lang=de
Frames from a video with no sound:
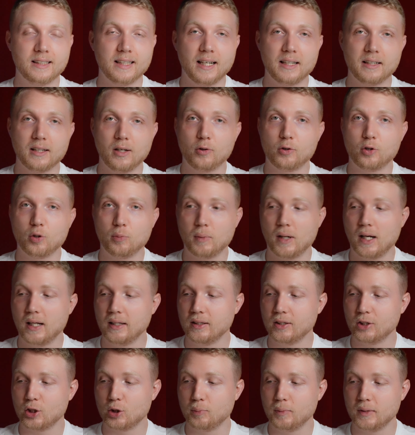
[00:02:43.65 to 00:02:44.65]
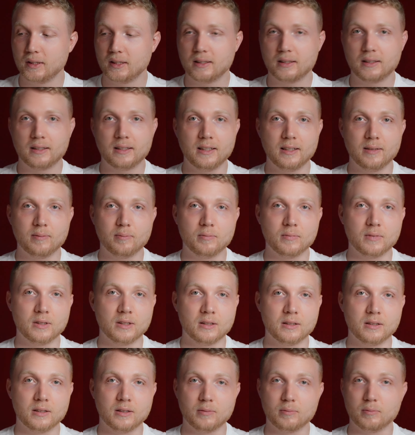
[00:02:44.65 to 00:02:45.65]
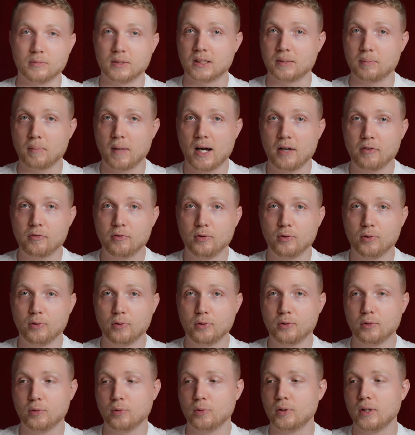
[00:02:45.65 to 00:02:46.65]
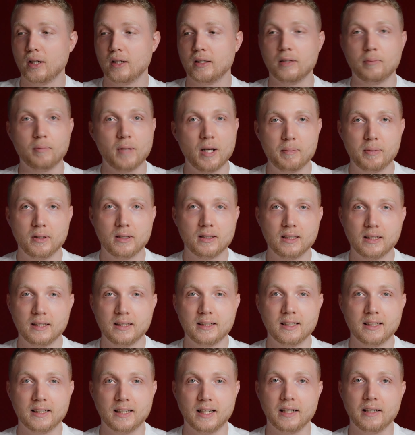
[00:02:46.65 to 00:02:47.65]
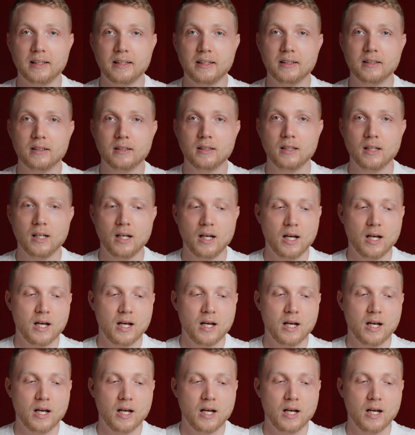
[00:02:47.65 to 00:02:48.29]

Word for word: direkt automatisch mit dem ähm, Smartphone oder dem Apple-Gerät in der Nähe.